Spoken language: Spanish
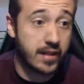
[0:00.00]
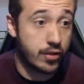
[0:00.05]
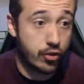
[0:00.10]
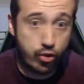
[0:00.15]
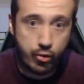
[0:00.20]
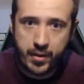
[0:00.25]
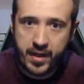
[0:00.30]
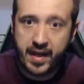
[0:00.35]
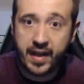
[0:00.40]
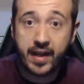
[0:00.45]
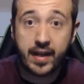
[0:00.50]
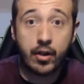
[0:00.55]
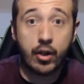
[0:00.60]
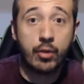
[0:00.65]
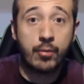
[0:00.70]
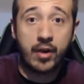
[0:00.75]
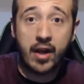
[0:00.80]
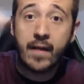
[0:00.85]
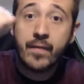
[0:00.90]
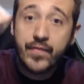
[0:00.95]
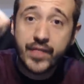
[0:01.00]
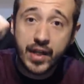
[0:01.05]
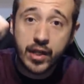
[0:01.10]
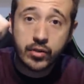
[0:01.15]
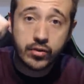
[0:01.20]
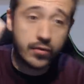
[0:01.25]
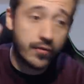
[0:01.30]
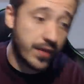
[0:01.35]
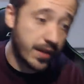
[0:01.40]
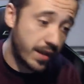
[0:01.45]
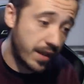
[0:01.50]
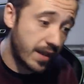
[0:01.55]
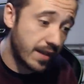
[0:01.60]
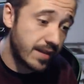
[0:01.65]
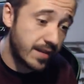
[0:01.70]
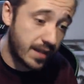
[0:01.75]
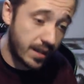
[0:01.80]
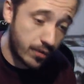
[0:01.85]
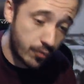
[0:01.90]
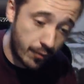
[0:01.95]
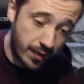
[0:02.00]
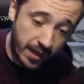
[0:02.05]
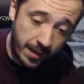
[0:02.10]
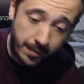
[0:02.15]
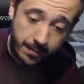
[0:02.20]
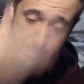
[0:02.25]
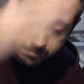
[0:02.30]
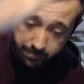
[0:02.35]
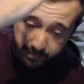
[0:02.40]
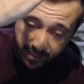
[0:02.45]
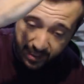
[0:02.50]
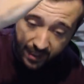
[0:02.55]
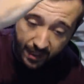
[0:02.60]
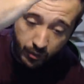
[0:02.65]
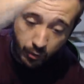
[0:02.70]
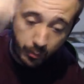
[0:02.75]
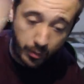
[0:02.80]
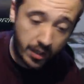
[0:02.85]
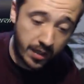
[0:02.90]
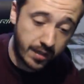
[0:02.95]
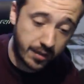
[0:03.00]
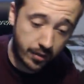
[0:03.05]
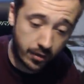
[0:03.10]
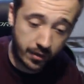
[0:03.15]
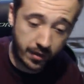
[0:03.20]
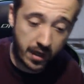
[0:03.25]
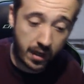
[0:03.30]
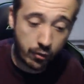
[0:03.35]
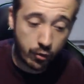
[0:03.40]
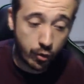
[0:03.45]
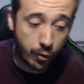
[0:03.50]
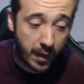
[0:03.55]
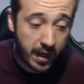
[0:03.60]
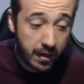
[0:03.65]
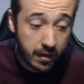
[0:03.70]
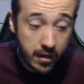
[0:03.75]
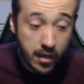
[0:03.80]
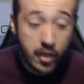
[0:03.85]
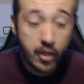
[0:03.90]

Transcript: Si hubiera girado el volante lo suficiente y hubiera tirado por el interior de la curva,